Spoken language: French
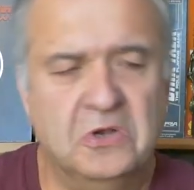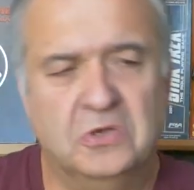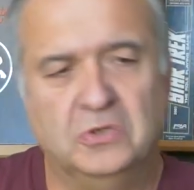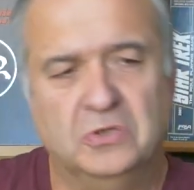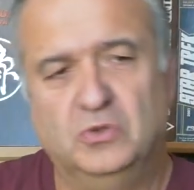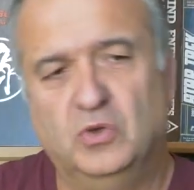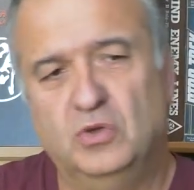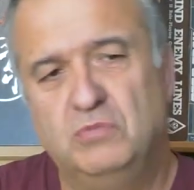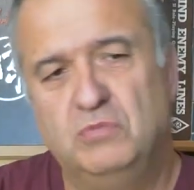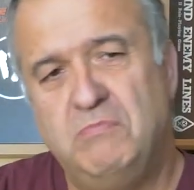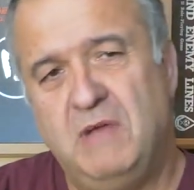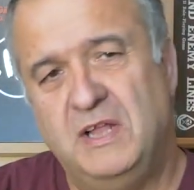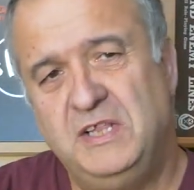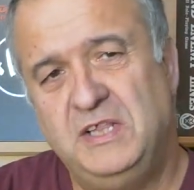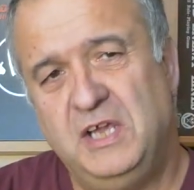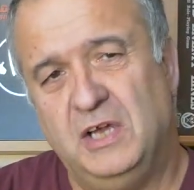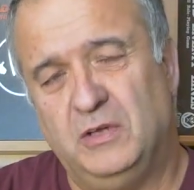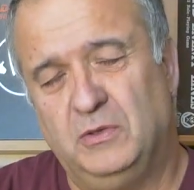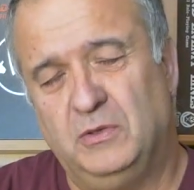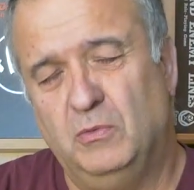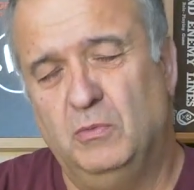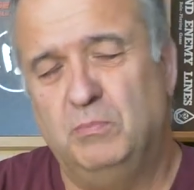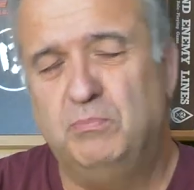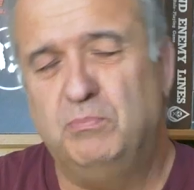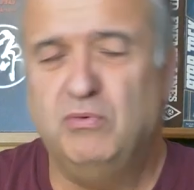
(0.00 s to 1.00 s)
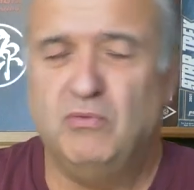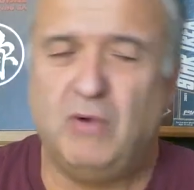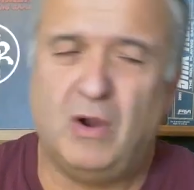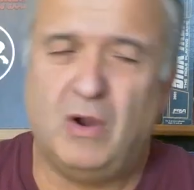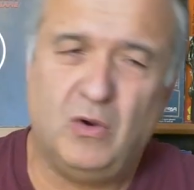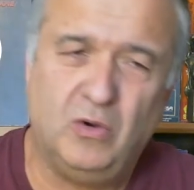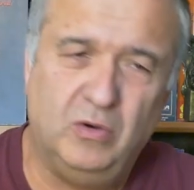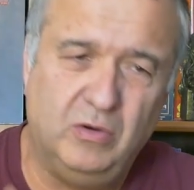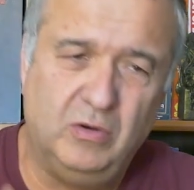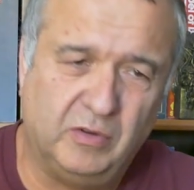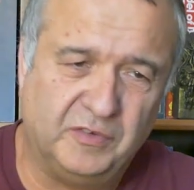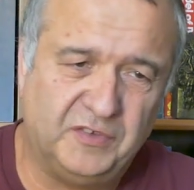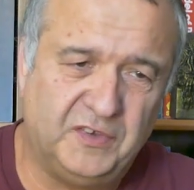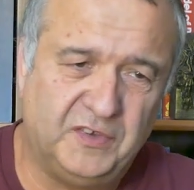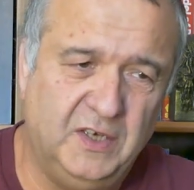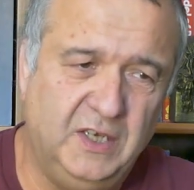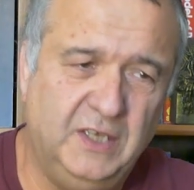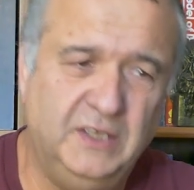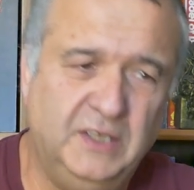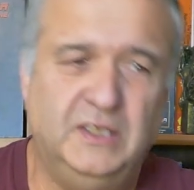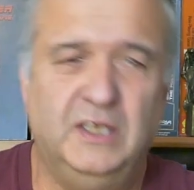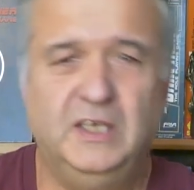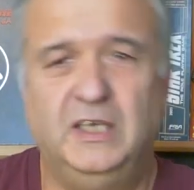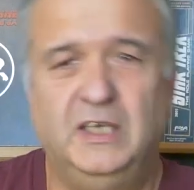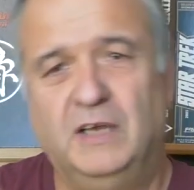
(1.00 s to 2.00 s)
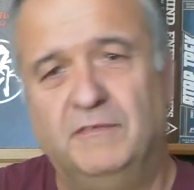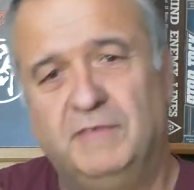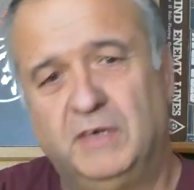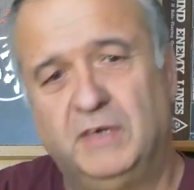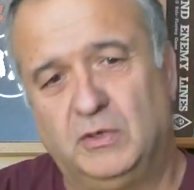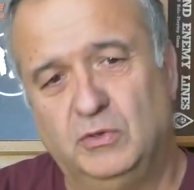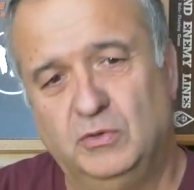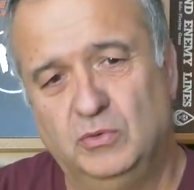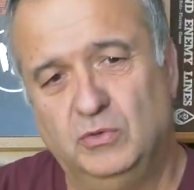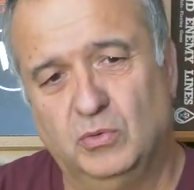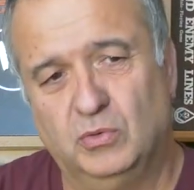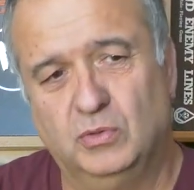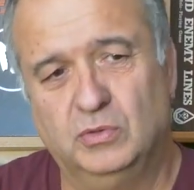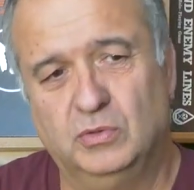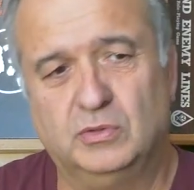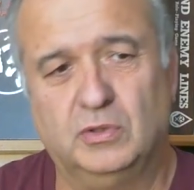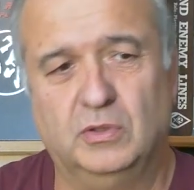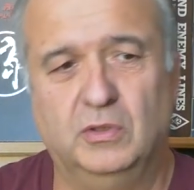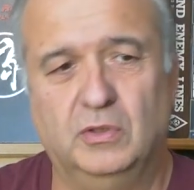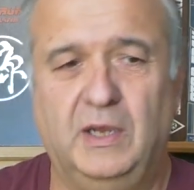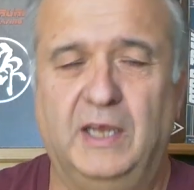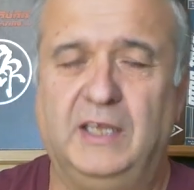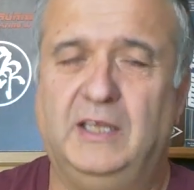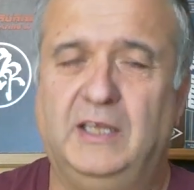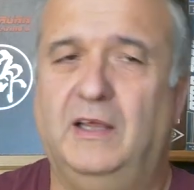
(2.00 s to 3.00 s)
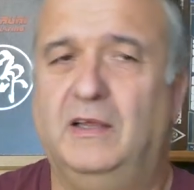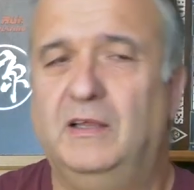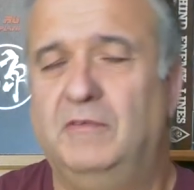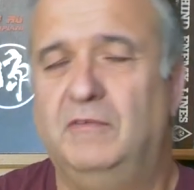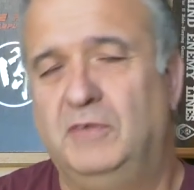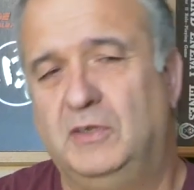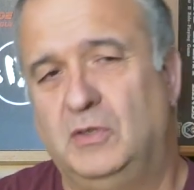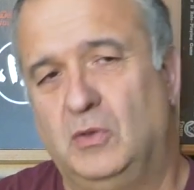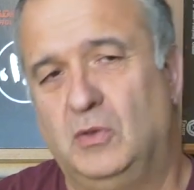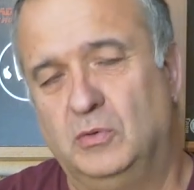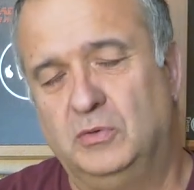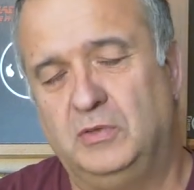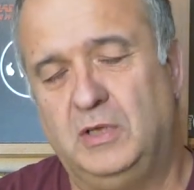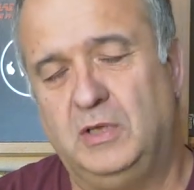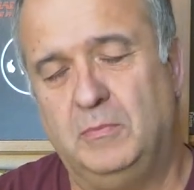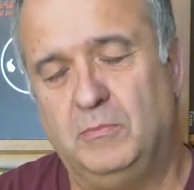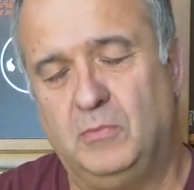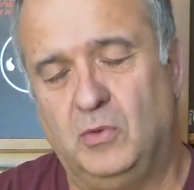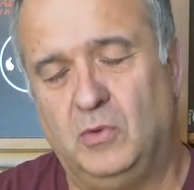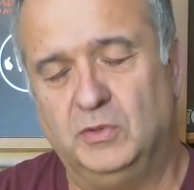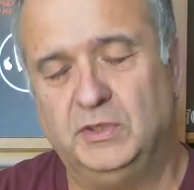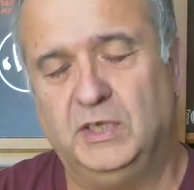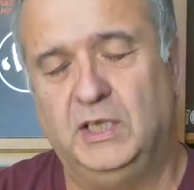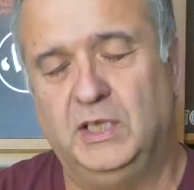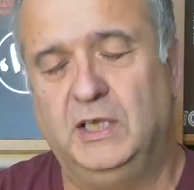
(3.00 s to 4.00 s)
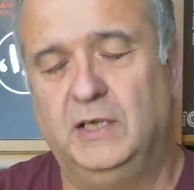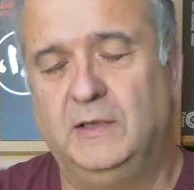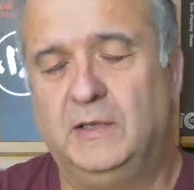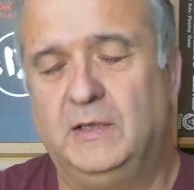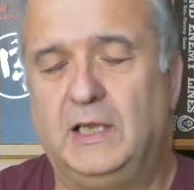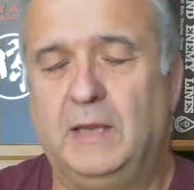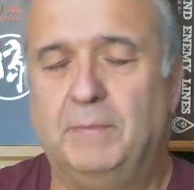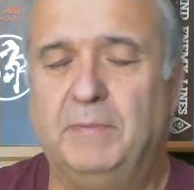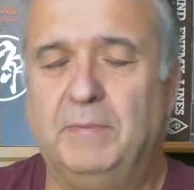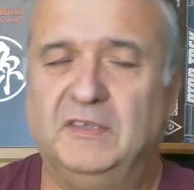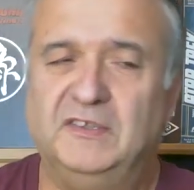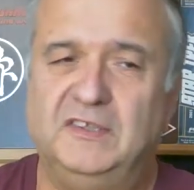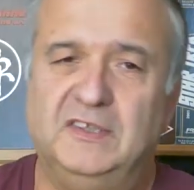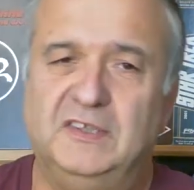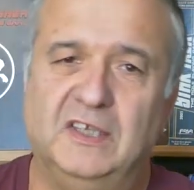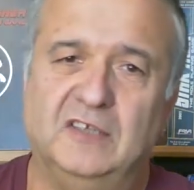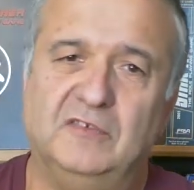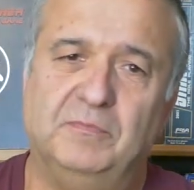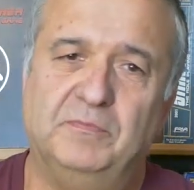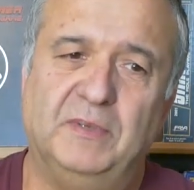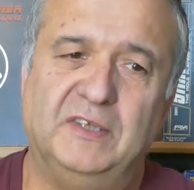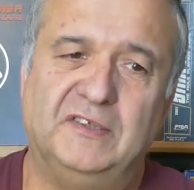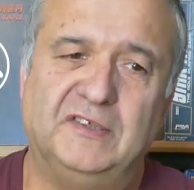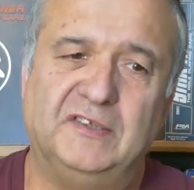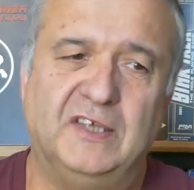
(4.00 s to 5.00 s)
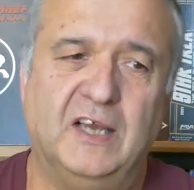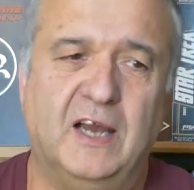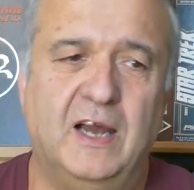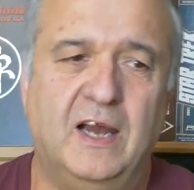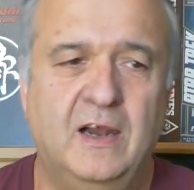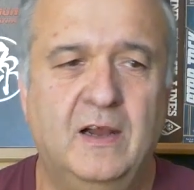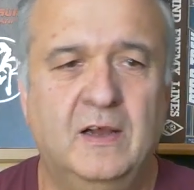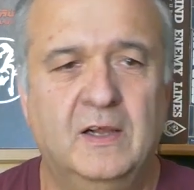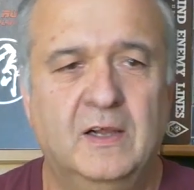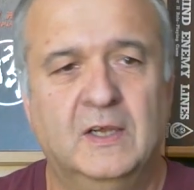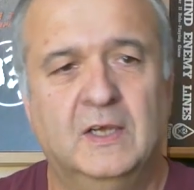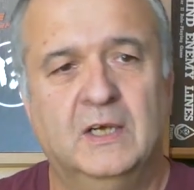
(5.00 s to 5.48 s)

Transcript: d'autres manières de pouvoir relancer les dés, avec une autre, avec éventuellement des capacités spéciales.